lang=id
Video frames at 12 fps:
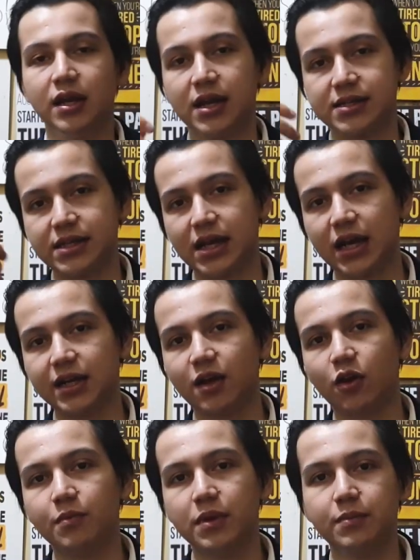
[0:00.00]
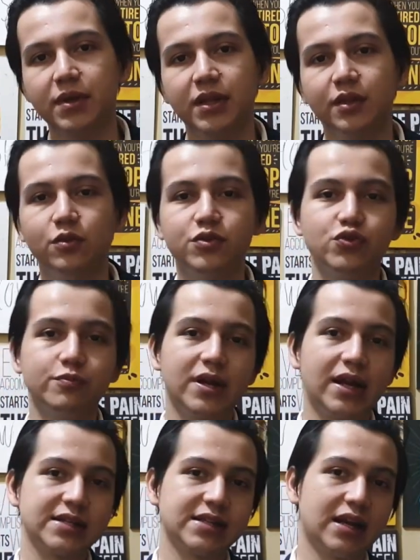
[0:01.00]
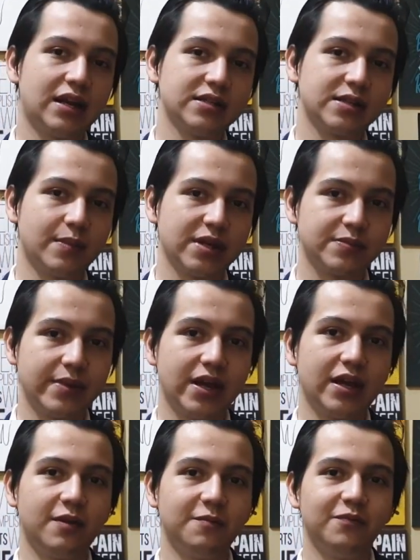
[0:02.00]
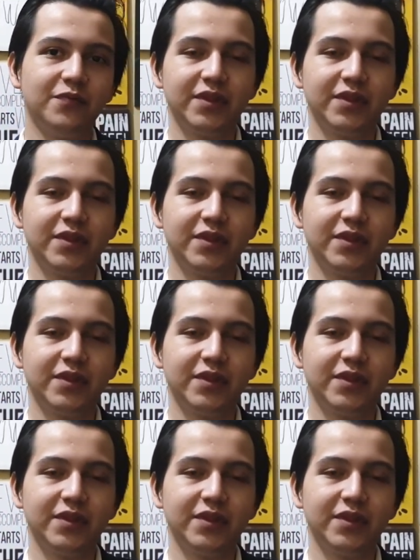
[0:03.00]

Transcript: Nah, sedangkan kalau bibit itu cuma reksadana sama SBN.